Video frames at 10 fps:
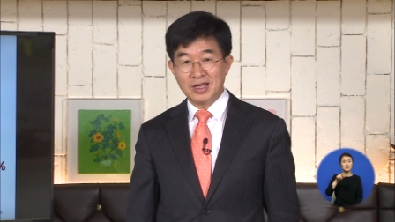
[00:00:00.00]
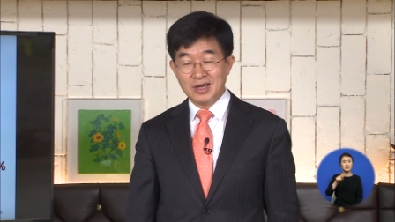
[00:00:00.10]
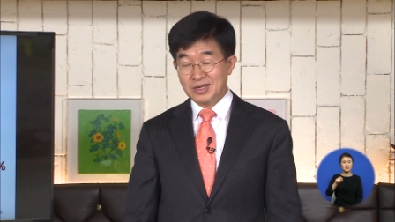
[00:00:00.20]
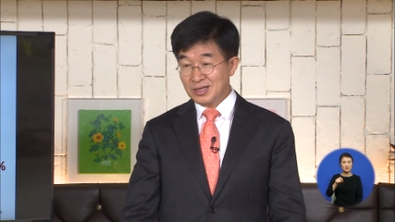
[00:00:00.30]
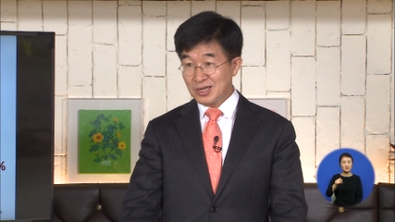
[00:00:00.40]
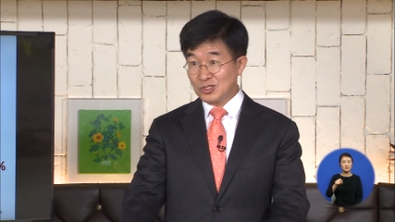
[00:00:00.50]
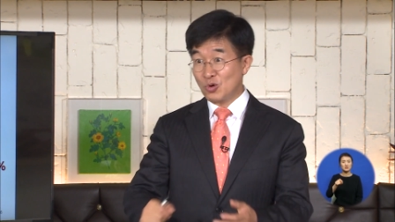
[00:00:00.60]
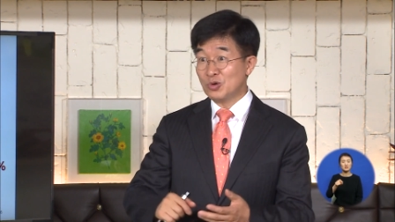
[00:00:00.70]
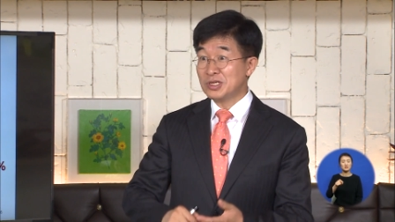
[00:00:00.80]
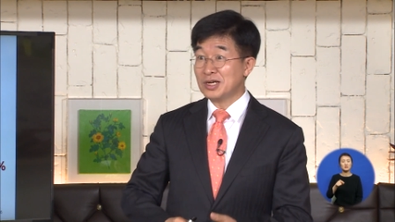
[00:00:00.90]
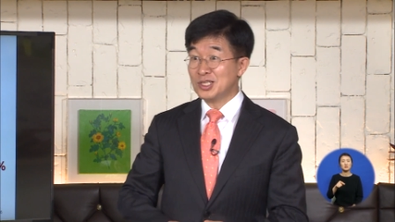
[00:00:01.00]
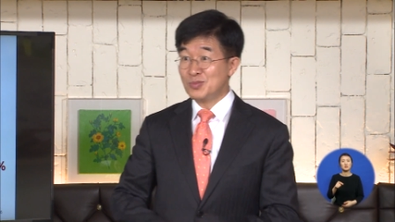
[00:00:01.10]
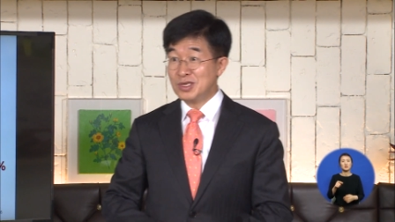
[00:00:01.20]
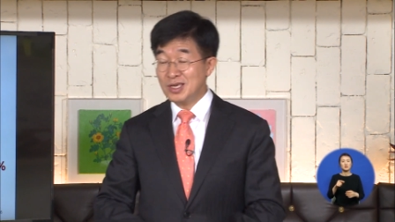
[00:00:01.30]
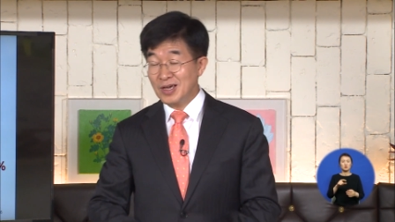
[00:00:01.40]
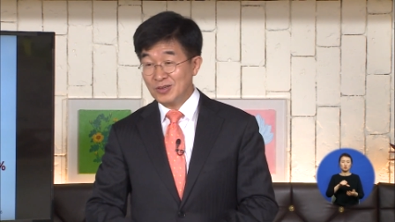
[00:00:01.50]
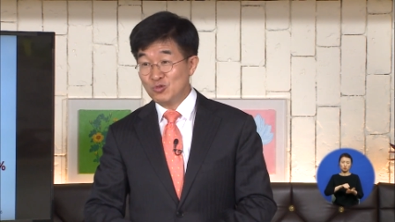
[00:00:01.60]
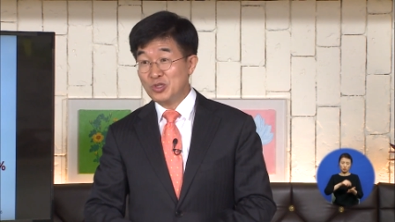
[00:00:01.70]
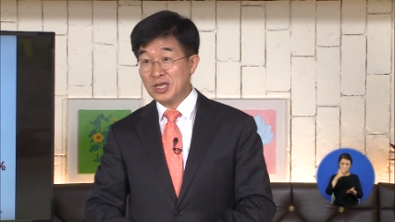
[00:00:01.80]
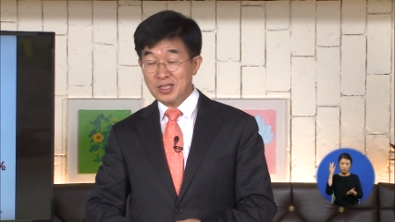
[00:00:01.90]
근데 그 총장님이
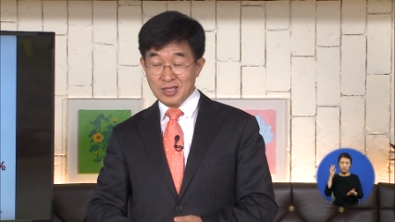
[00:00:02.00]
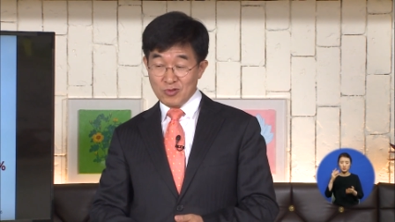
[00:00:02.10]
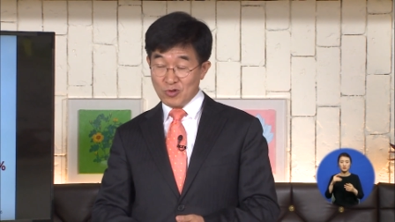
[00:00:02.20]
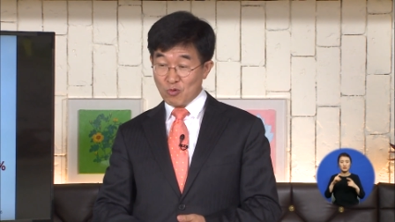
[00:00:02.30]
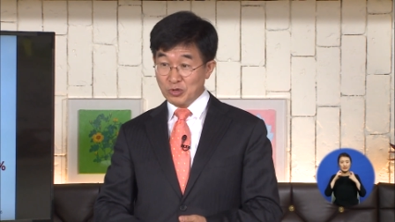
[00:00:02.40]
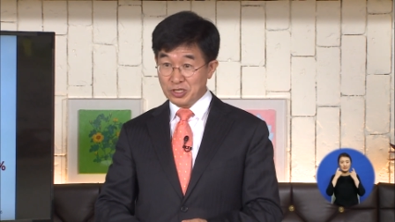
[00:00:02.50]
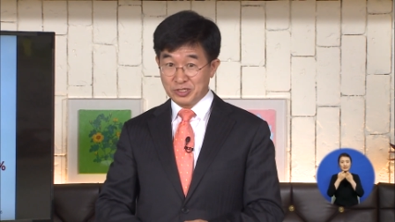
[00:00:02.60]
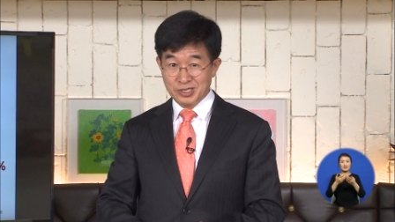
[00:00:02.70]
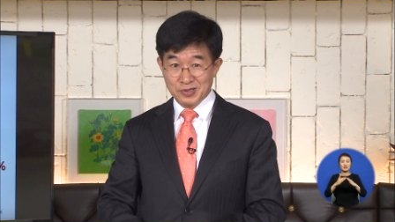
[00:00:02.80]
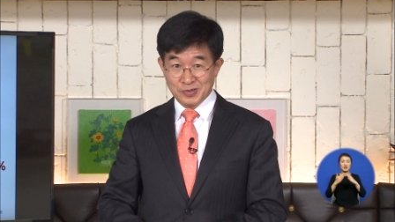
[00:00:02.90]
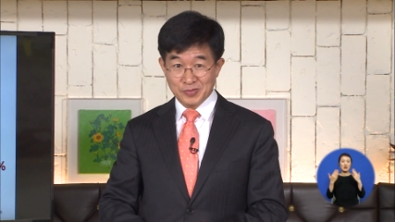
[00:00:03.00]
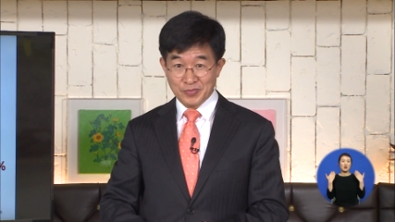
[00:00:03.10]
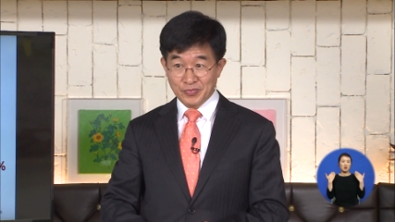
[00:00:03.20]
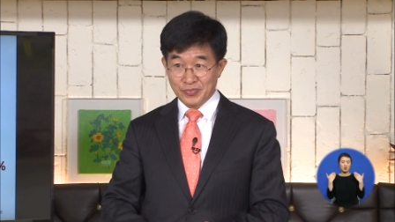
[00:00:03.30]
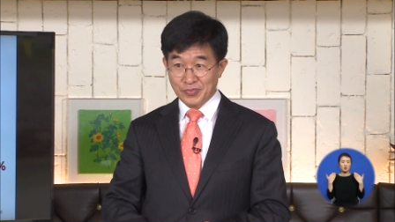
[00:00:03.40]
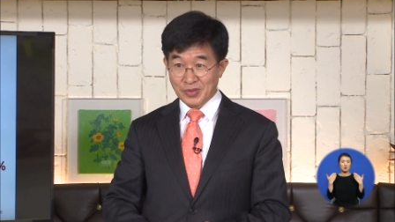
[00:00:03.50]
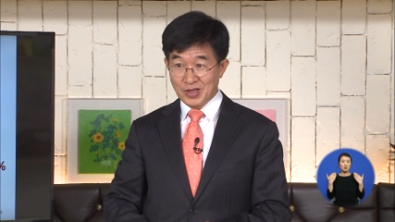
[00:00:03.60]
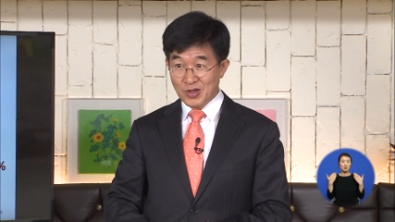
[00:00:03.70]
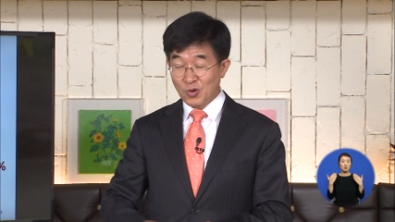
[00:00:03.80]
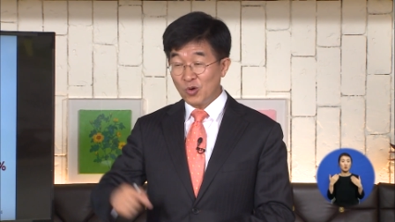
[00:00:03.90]
유대인이 오셨어요.
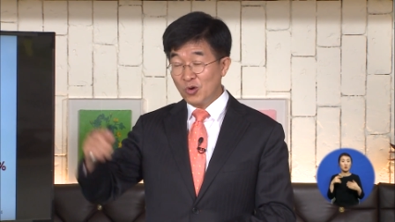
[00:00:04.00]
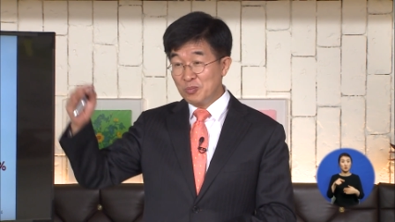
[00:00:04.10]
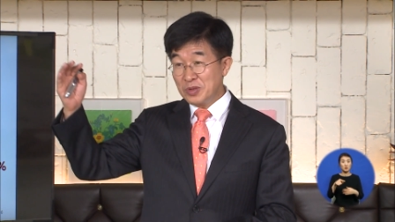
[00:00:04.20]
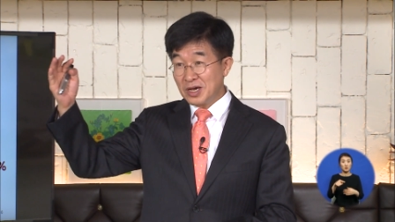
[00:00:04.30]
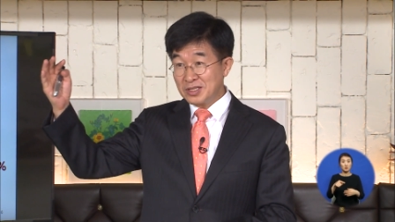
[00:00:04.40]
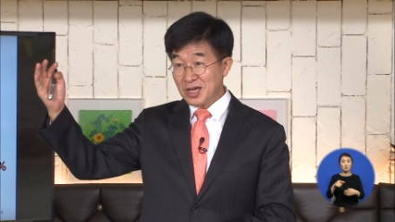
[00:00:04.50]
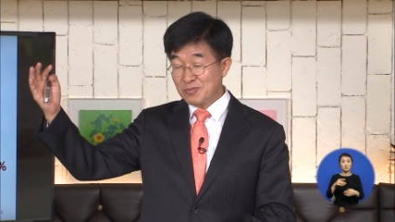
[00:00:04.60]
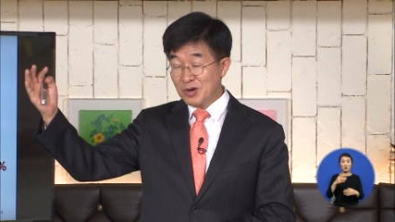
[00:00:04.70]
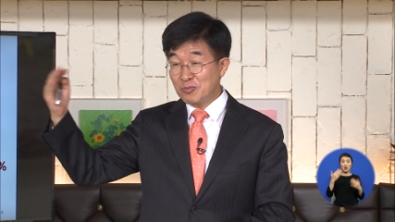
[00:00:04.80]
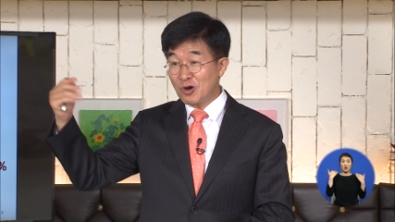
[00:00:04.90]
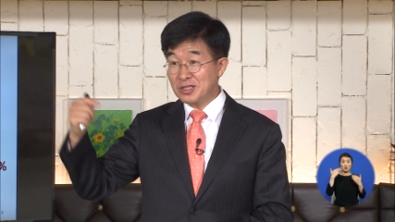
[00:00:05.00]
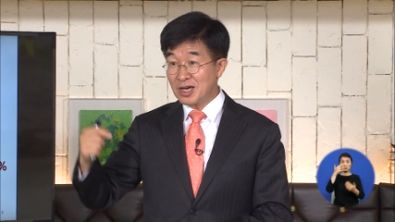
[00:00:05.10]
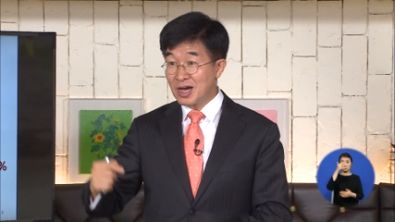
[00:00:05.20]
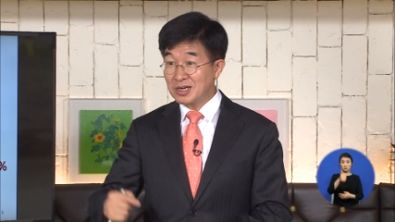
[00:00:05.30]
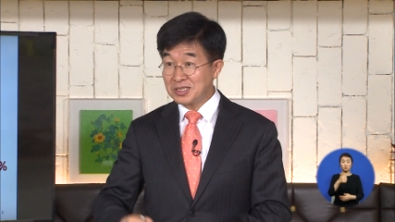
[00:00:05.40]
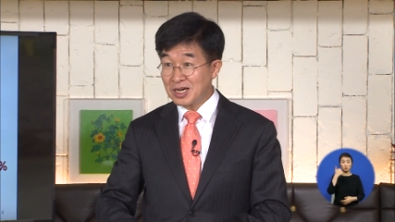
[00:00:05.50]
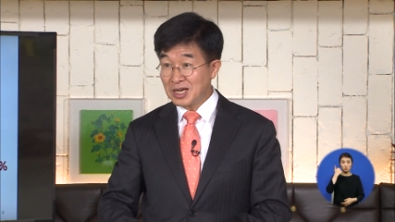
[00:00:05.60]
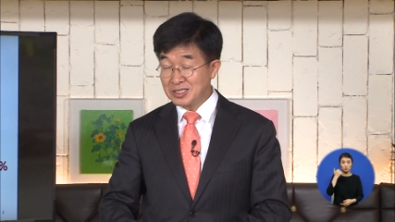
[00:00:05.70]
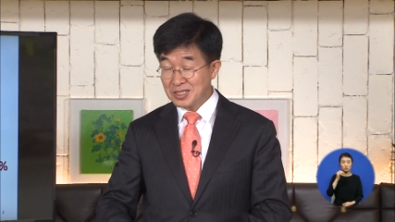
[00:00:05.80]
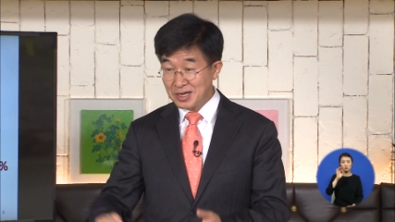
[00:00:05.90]
콜롬비아 대학 법과대학 학장을
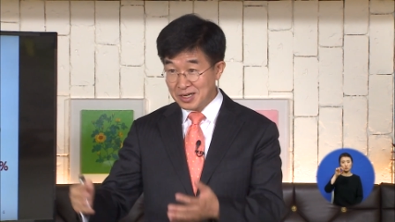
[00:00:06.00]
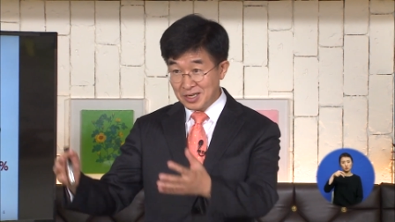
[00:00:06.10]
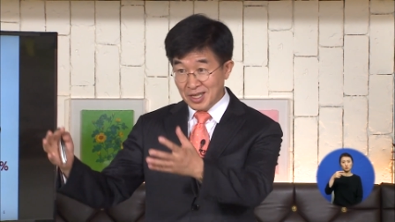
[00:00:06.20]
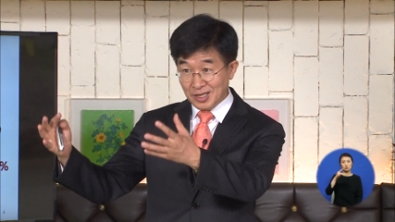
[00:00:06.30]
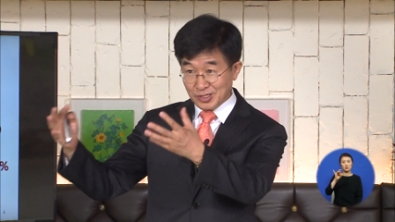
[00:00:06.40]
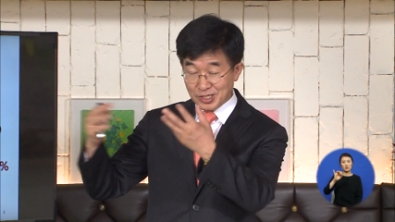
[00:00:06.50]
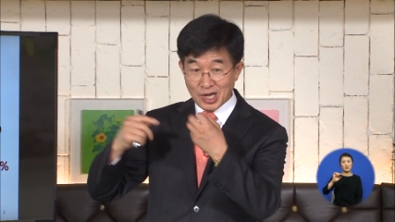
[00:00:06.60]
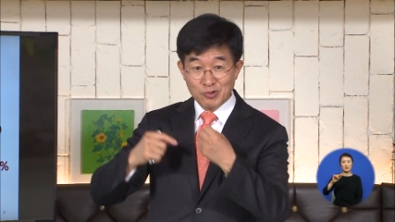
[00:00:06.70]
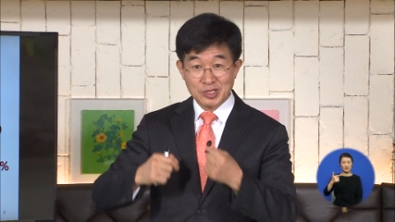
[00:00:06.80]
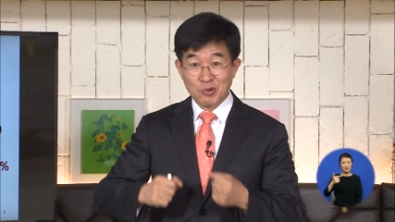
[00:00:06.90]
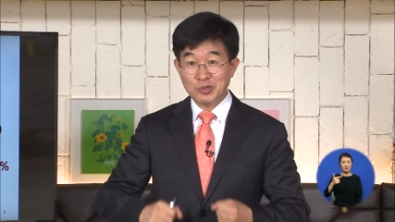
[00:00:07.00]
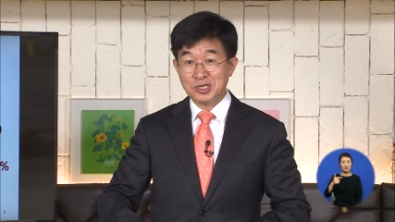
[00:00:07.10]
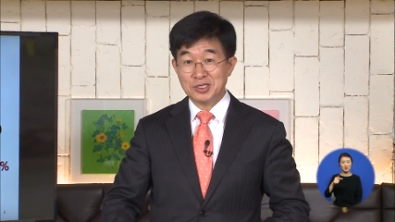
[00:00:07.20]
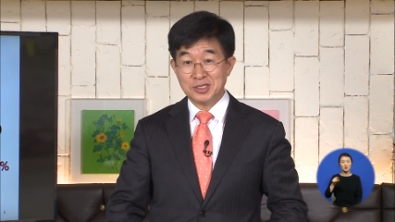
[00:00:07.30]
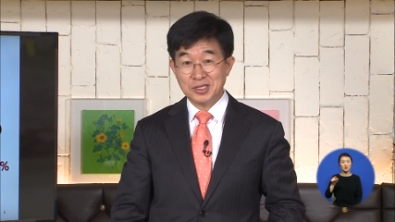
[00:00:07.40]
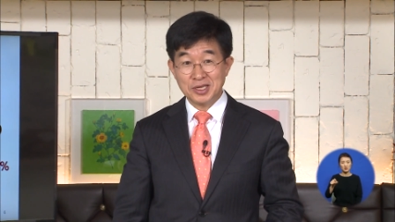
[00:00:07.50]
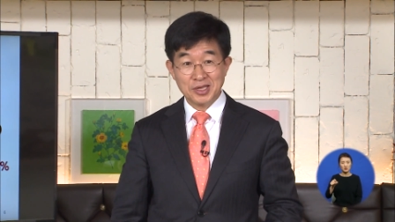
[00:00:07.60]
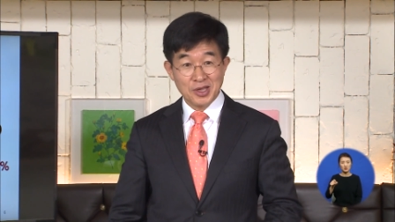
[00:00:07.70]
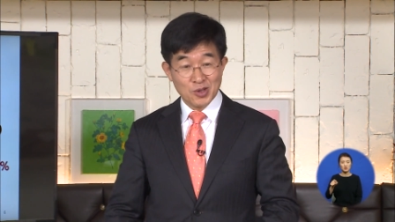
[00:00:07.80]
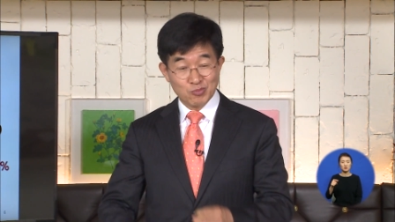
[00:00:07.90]
하시다가 스카웃 때 오셨는데
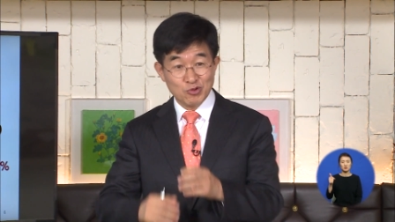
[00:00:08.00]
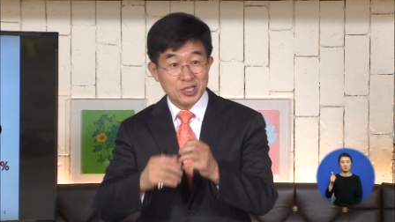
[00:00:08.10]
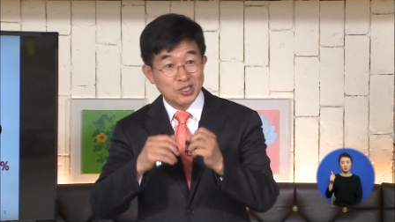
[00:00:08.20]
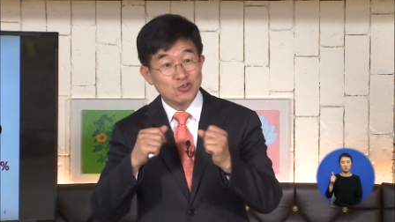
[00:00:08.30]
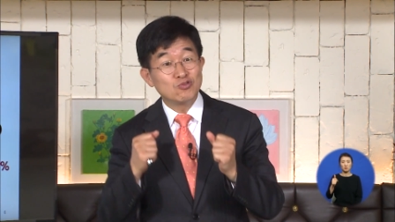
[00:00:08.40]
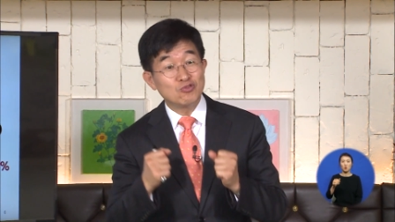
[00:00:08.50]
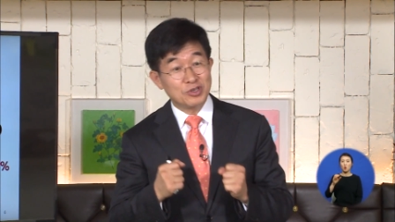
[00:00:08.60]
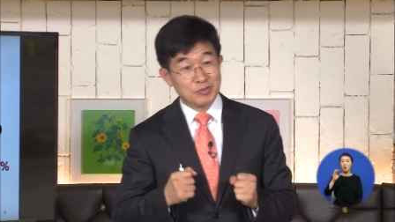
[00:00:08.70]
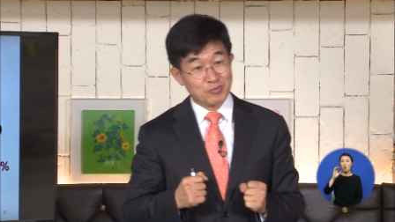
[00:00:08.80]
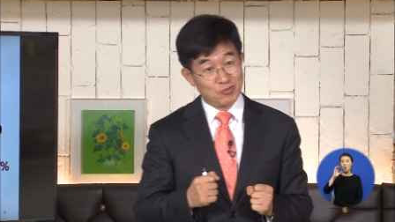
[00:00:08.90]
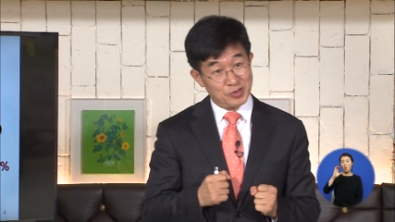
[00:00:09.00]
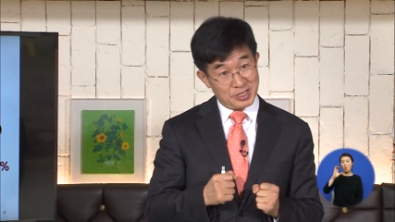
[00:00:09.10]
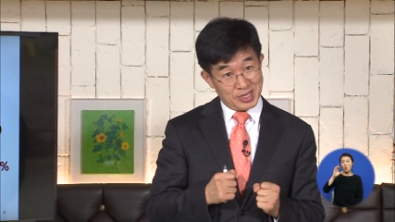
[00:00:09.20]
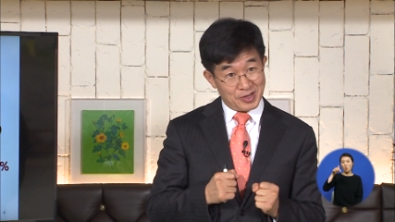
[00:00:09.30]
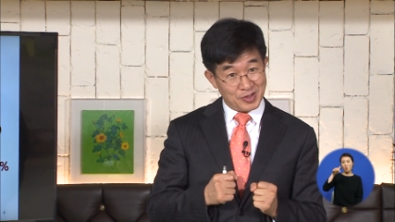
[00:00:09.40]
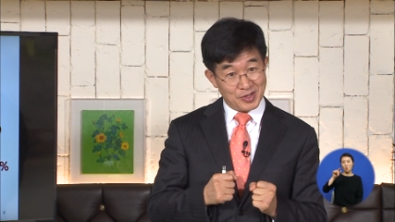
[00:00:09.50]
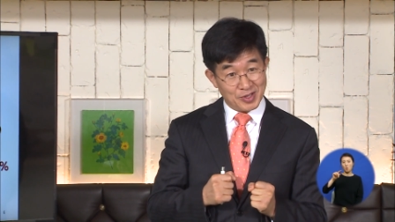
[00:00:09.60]
부인이 중국 부인이에요.